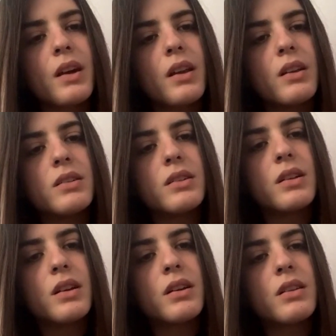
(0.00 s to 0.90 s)
no se te
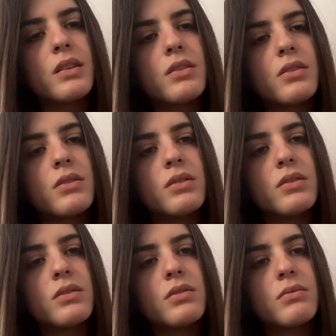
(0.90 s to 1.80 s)
aleja de todo
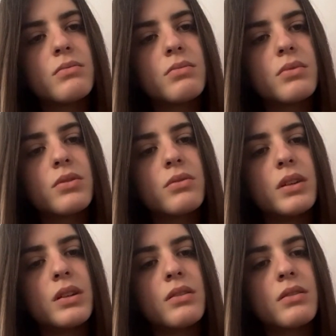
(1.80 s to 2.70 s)
esto por tu
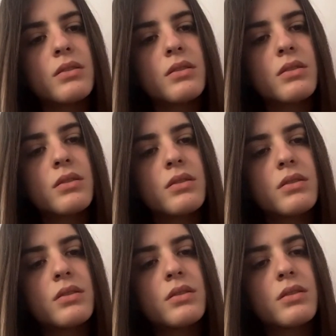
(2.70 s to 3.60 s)
bien.
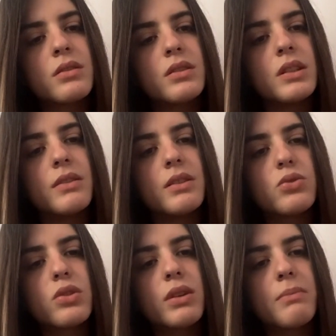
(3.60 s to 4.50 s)
Si te vas
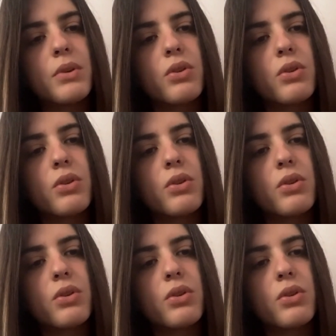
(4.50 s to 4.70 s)
a tomar